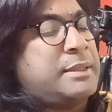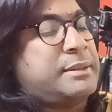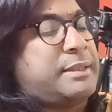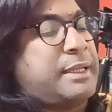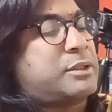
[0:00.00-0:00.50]

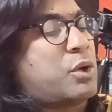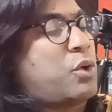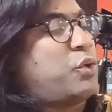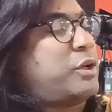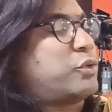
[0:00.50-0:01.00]

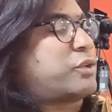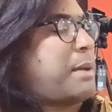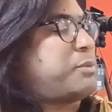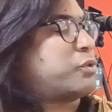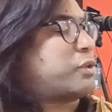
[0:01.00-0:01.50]
Dentro de los
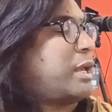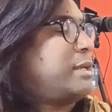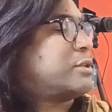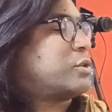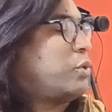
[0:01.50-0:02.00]
cambios que
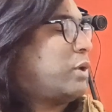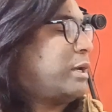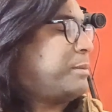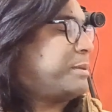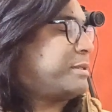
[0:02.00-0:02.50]
hizo
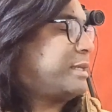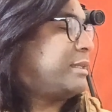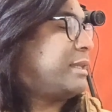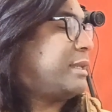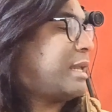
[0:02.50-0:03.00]
el
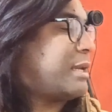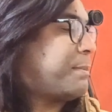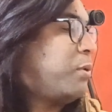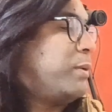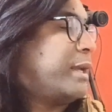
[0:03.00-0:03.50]
presidente de la
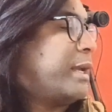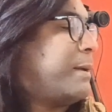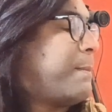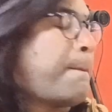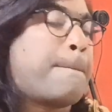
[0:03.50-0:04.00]
República
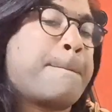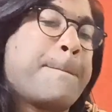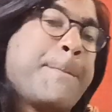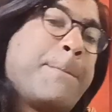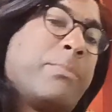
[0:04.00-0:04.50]

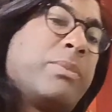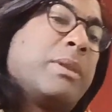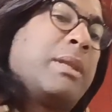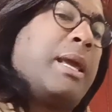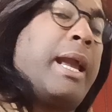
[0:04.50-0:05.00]

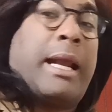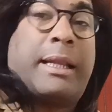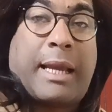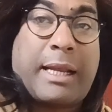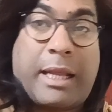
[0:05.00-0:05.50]
en el
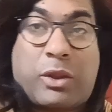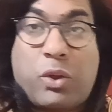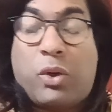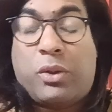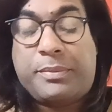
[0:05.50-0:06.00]

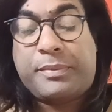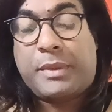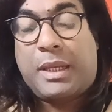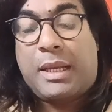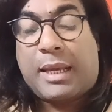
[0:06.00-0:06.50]
decreto
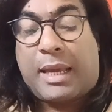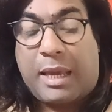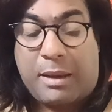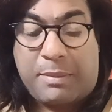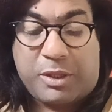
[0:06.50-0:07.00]

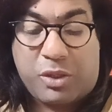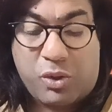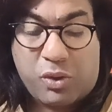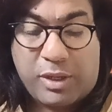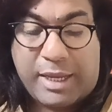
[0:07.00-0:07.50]
que
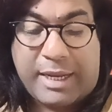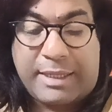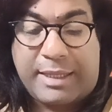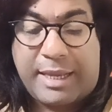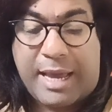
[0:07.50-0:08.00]
emitió en el
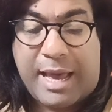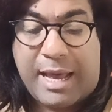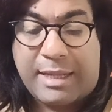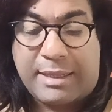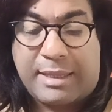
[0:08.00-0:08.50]

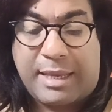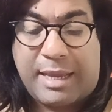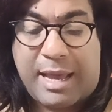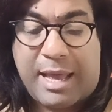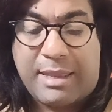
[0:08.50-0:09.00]
día
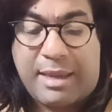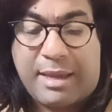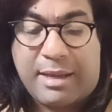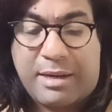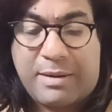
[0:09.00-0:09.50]
de
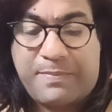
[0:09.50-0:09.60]
ayer,